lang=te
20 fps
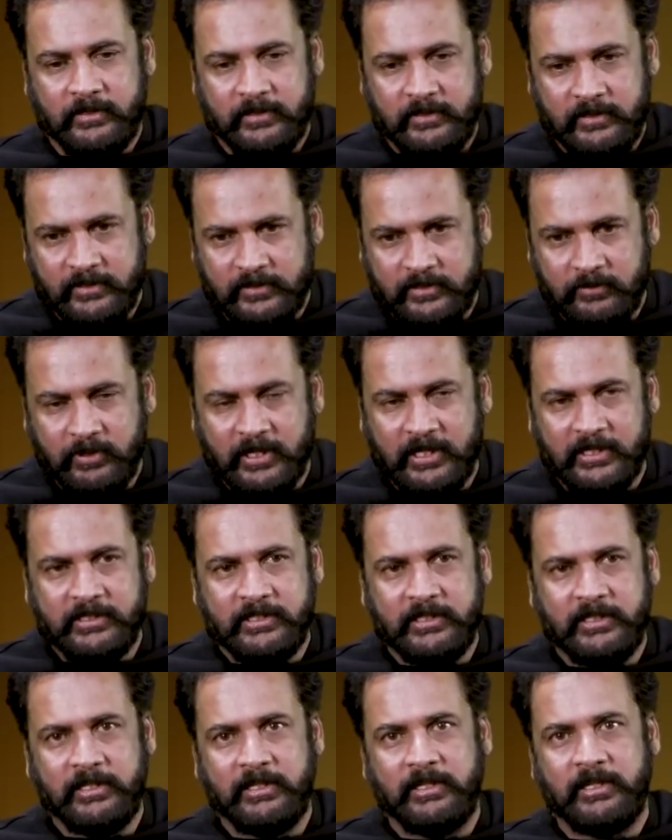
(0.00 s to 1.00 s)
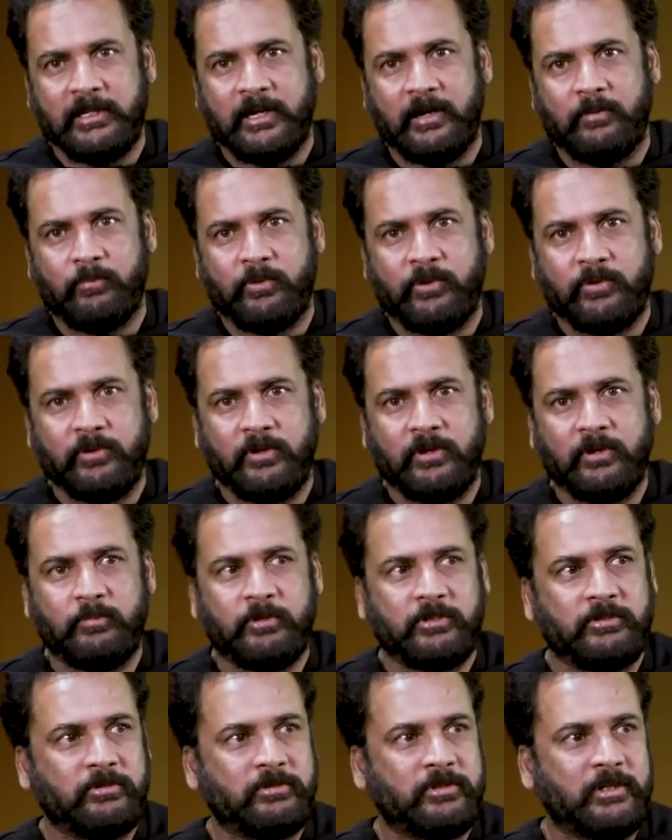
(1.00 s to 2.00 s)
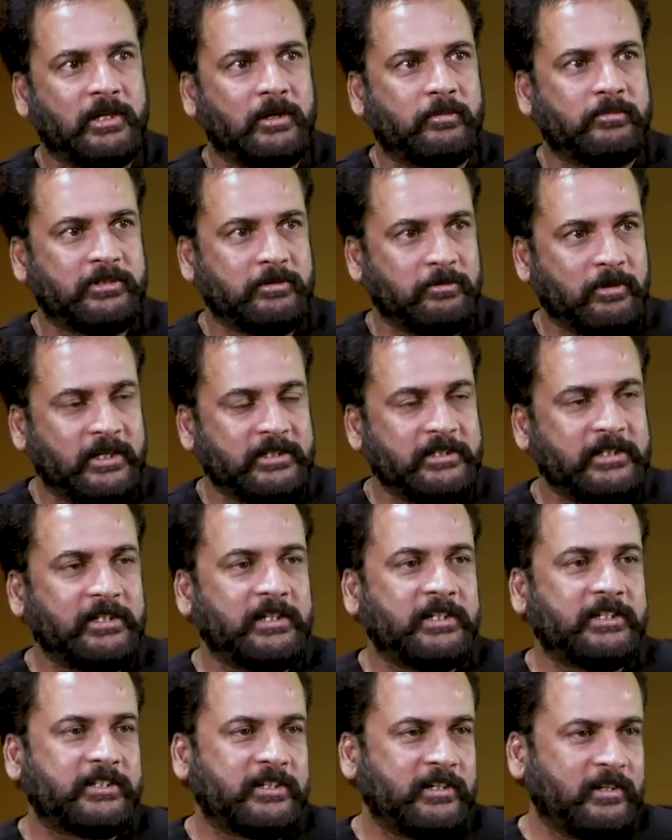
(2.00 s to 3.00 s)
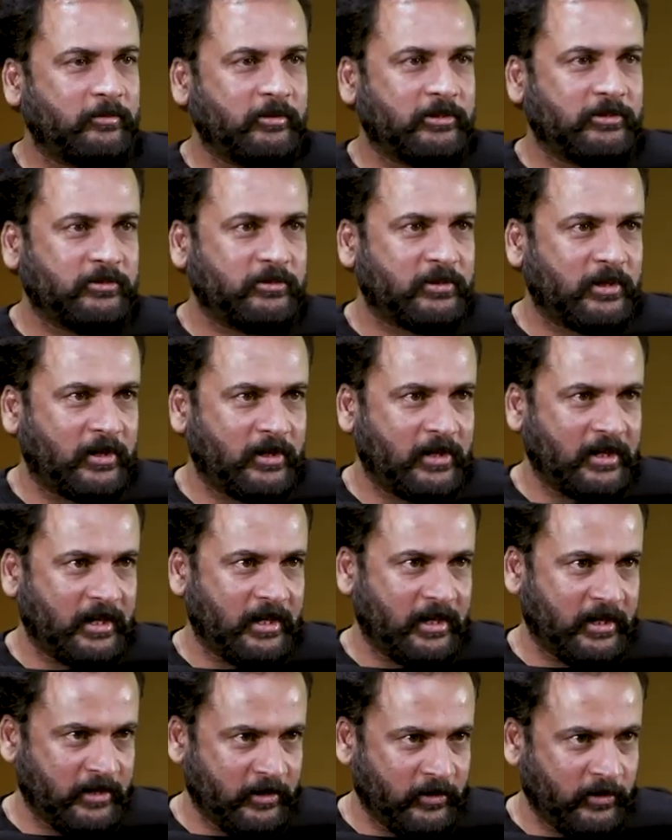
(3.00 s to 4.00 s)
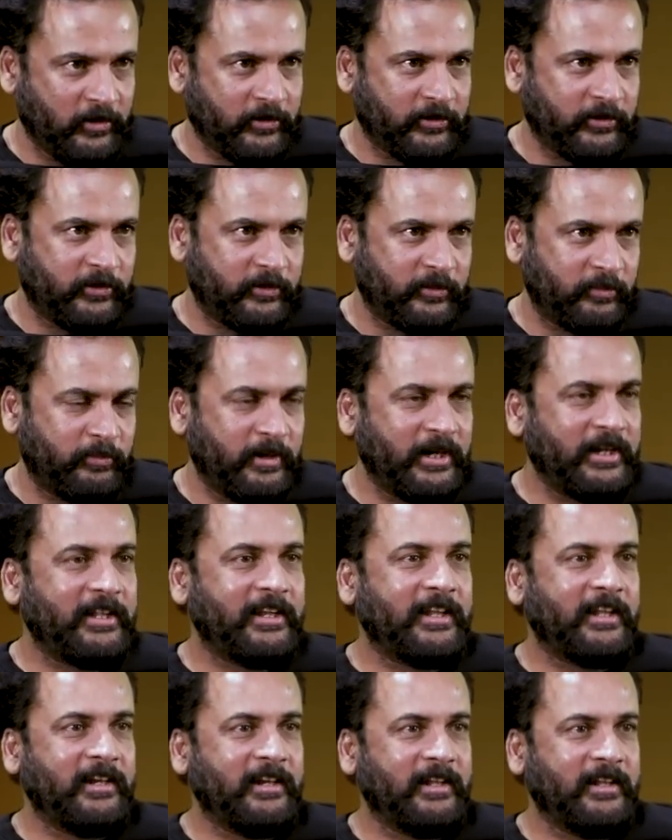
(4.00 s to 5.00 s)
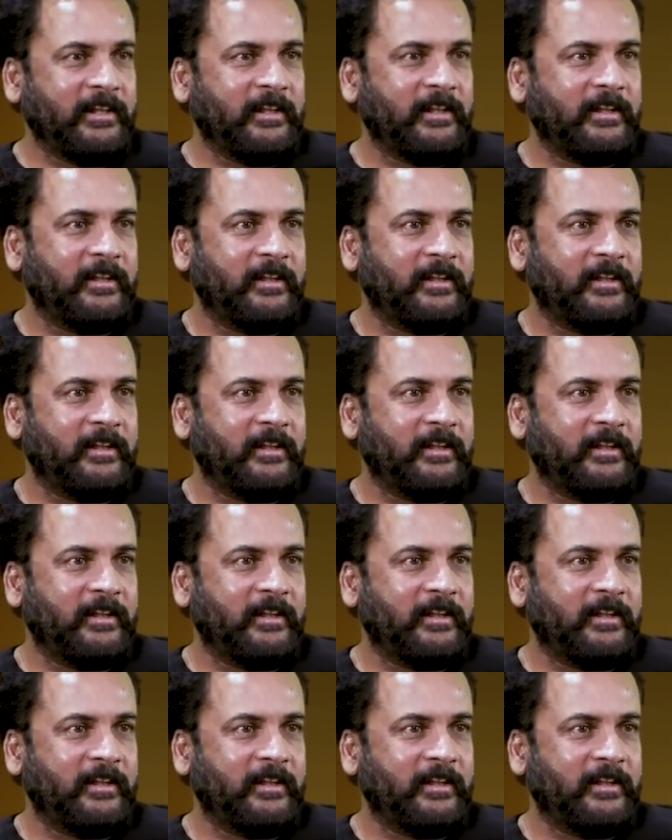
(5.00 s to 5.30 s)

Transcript: ఇది శివాజీ కాంపౌండ్ లో బతుకుతున్నాం శివాజీ ఇండస్ట్రీలో బతుకుతున్నా అన్నాడు బయటికి వెళ్ళి